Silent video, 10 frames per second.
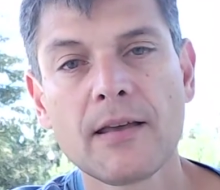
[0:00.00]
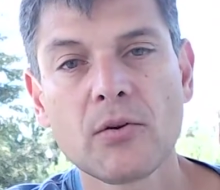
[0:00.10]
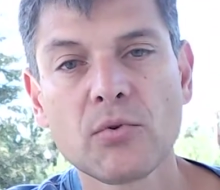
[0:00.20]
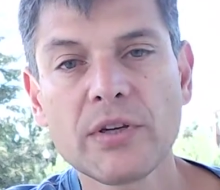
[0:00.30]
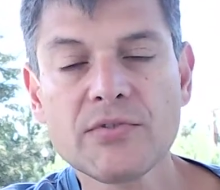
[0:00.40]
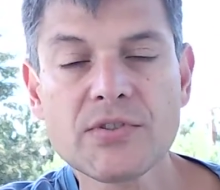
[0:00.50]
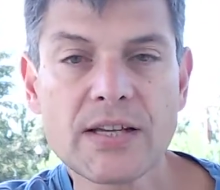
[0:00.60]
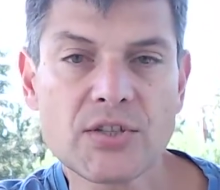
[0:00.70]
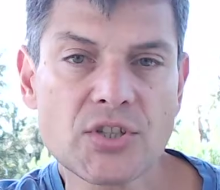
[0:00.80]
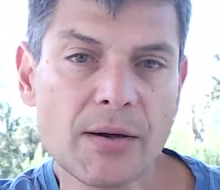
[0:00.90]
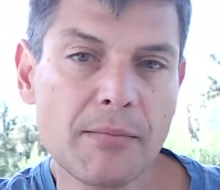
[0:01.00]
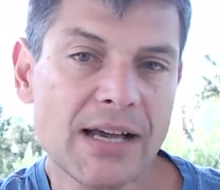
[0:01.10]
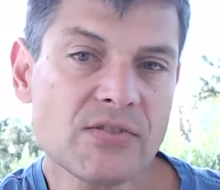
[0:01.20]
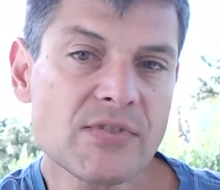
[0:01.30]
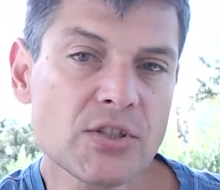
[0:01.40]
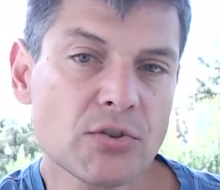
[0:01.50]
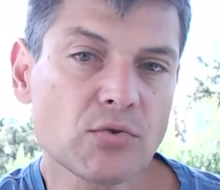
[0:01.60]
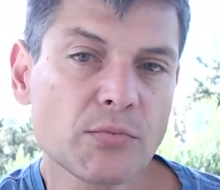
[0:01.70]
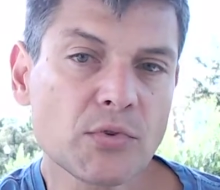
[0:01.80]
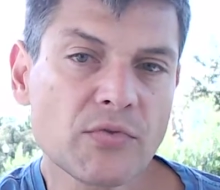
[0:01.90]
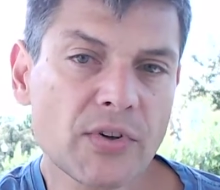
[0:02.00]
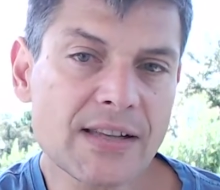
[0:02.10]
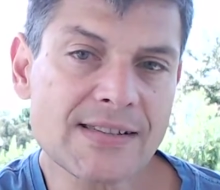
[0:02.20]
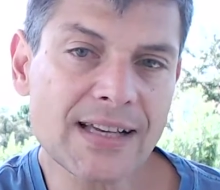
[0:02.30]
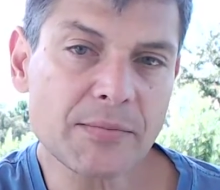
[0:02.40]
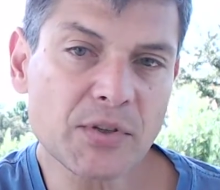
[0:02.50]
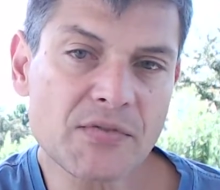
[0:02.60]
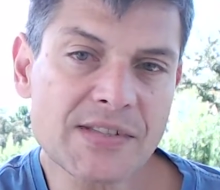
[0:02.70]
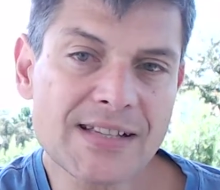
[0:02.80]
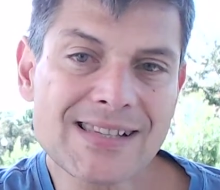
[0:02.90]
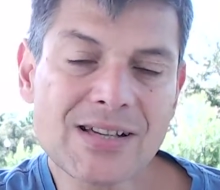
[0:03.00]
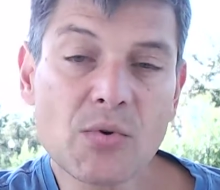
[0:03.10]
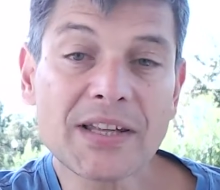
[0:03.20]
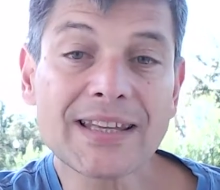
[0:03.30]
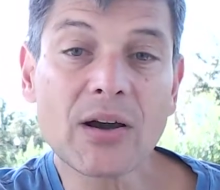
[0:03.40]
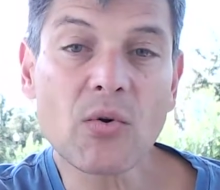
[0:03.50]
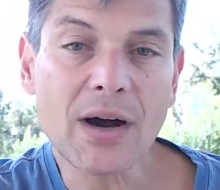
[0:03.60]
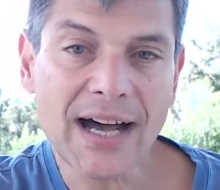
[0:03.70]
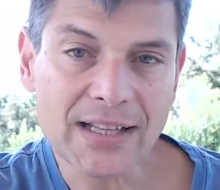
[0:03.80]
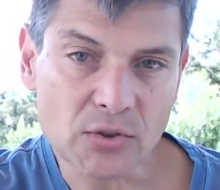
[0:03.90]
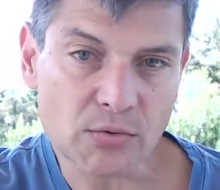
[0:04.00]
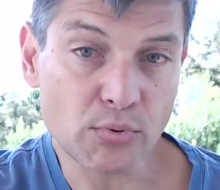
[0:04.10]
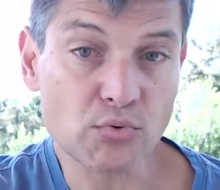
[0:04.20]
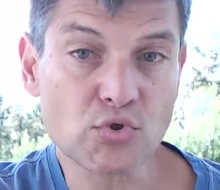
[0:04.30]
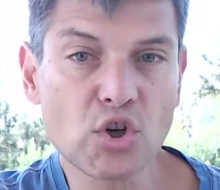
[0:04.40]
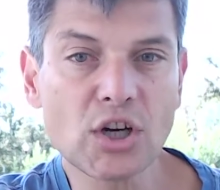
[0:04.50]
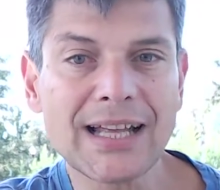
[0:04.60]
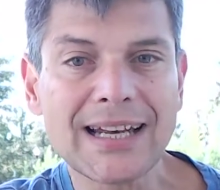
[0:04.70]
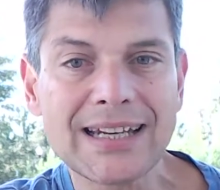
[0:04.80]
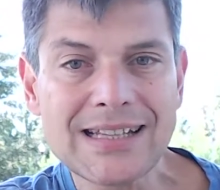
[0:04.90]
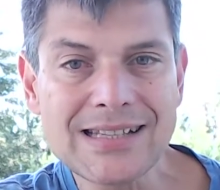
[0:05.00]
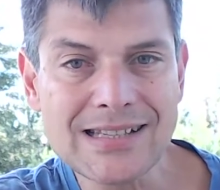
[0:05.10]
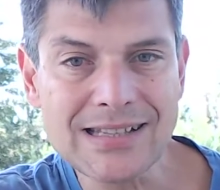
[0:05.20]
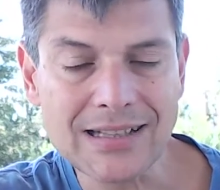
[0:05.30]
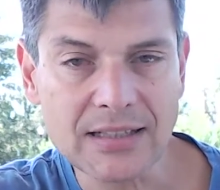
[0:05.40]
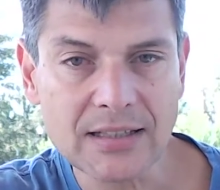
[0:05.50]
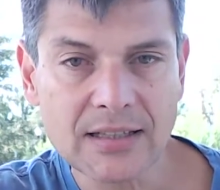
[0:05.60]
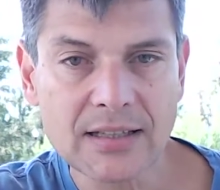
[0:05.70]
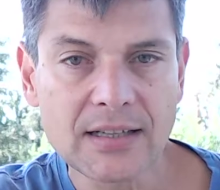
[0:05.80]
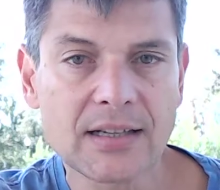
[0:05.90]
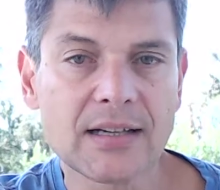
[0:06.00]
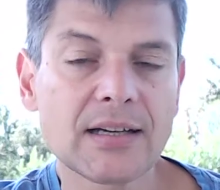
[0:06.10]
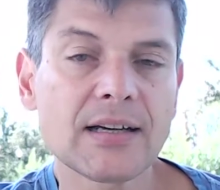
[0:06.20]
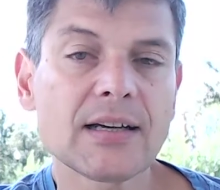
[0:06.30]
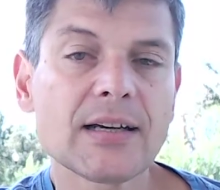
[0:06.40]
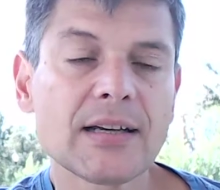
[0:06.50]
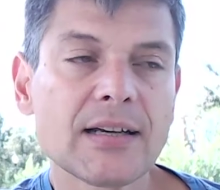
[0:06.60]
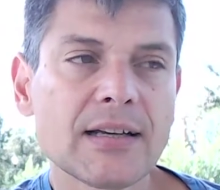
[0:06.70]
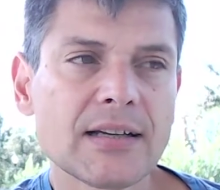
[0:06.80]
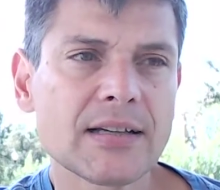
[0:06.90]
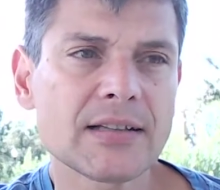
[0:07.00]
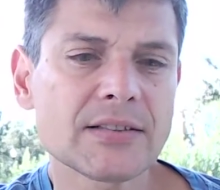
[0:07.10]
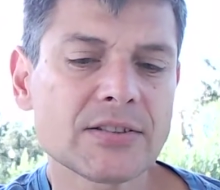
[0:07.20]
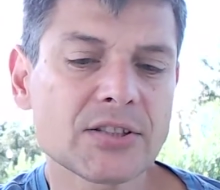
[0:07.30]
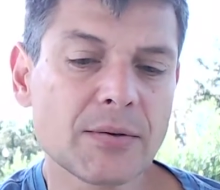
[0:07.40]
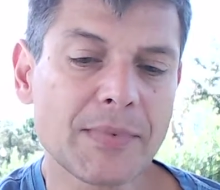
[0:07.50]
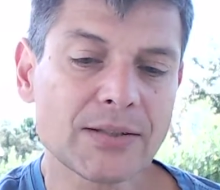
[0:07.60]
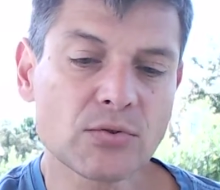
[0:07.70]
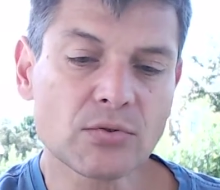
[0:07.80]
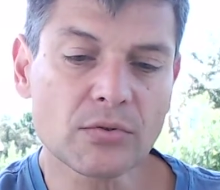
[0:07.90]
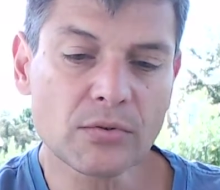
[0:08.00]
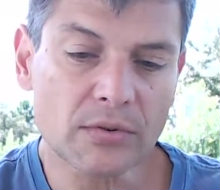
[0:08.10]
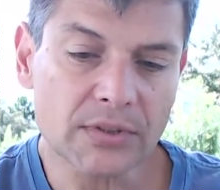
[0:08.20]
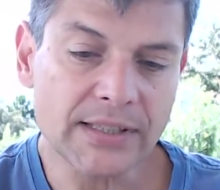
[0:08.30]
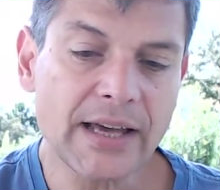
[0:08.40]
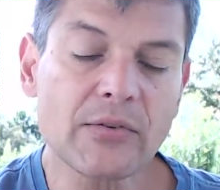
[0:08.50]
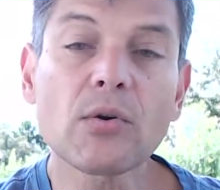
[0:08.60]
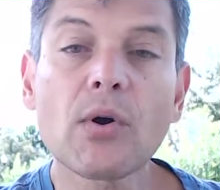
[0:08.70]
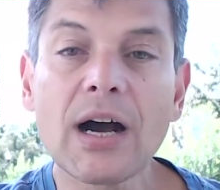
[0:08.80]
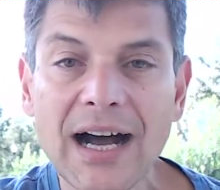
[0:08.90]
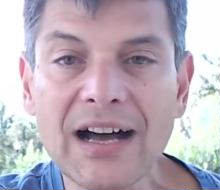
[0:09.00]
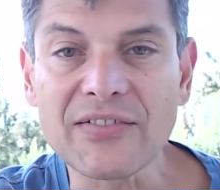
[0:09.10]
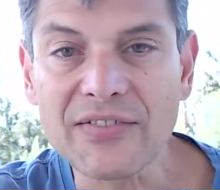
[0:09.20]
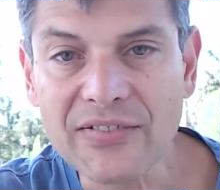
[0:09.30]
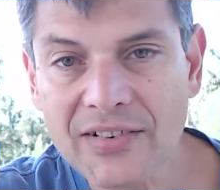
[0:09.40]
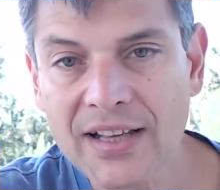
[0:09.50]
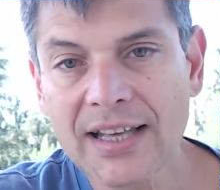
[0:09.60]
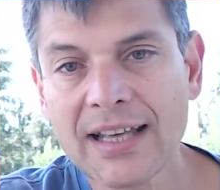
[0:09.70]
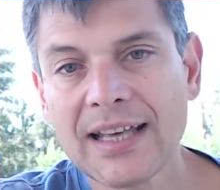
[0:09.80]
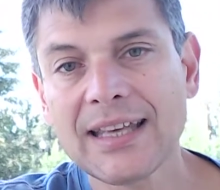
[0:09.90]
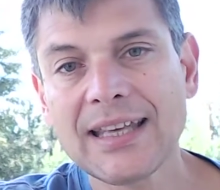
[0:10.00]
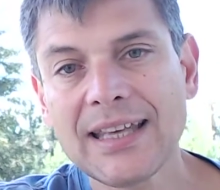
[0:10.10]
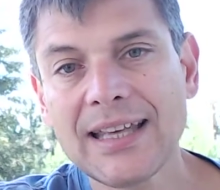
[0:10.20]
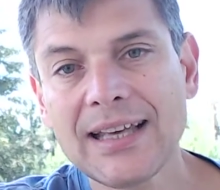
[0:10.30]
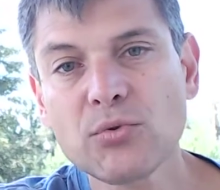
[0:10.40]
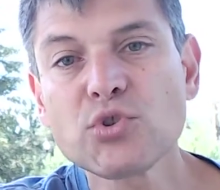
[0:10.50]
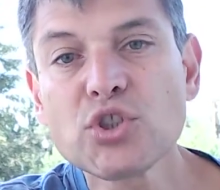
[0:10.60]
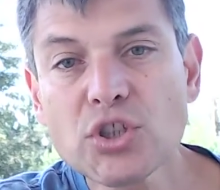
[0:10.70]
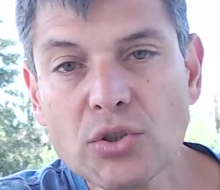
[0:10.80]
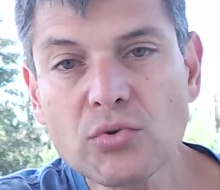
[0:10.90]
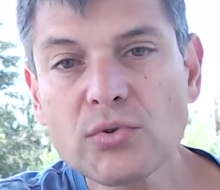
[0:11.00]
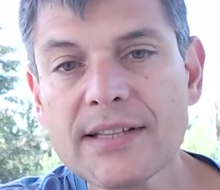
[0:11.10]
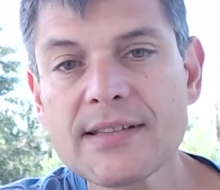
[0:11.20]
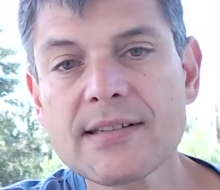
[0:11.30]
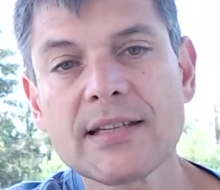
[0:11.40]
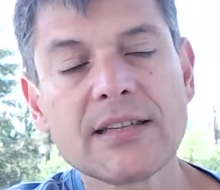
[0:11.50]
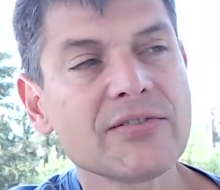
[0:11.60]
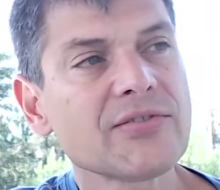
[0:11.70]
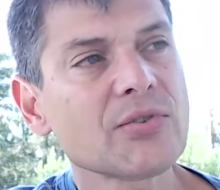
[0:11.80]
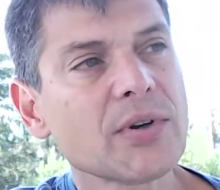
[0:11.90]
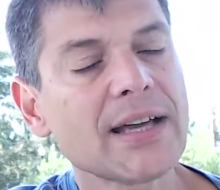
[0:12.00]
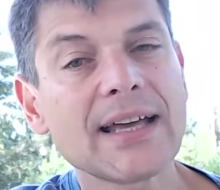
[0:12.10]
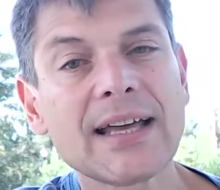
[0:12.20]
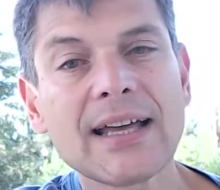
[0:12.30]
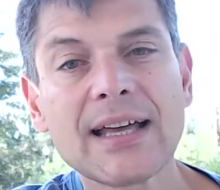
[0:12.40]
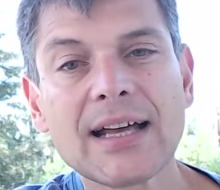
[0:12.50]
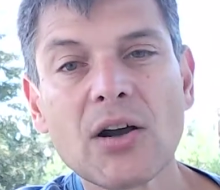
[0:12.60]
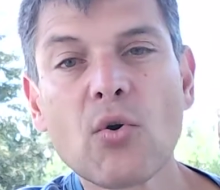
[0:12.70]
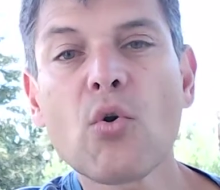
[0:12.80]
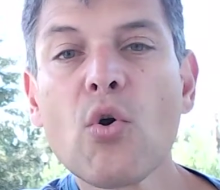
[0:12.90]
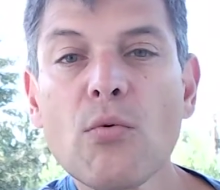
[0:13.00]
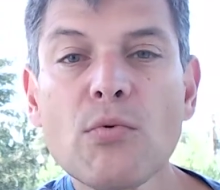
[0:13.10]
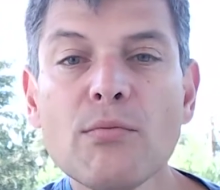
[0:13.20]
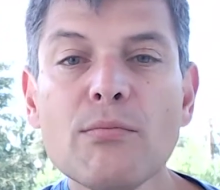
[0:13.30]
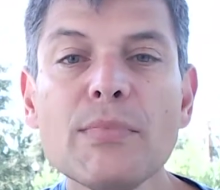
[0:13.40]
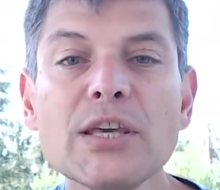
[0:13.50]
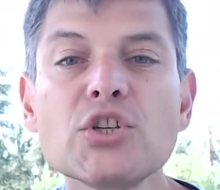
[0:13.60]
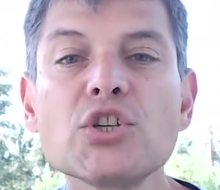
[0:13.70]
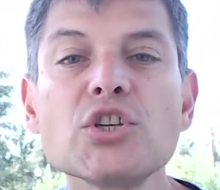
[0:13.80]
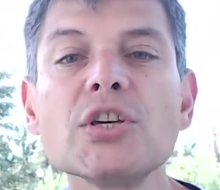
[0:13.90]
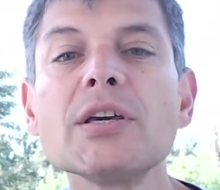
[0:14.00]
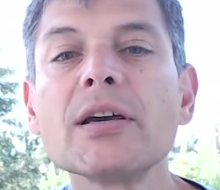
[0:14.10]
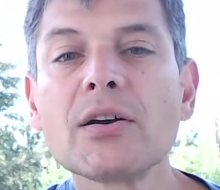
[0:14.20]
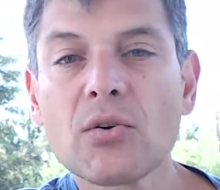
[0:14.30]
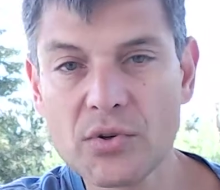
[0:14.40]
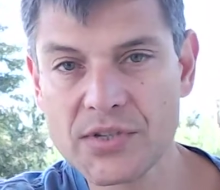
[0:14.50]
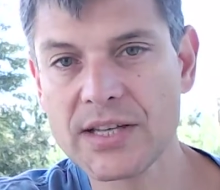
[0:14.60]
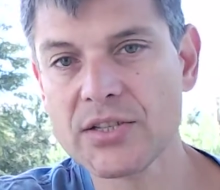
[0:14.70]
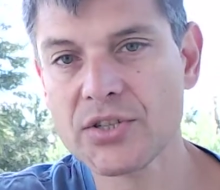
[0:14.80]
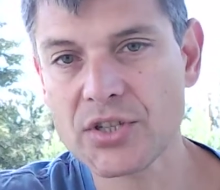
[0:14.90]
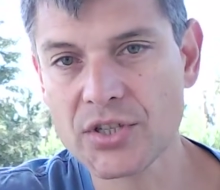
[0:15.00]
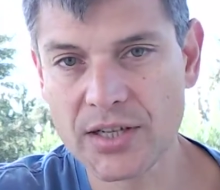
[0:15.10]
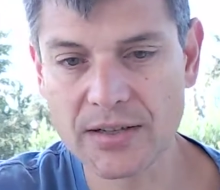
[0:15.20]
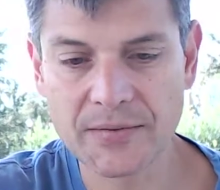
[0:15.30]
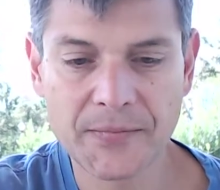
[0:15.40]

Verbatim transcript: O livro de estatística mais vendido no mundo foi lançado em 1954 por um jornalista é, chamado Daryl Huff. E o título desse livro é Como Mentir com Estatística.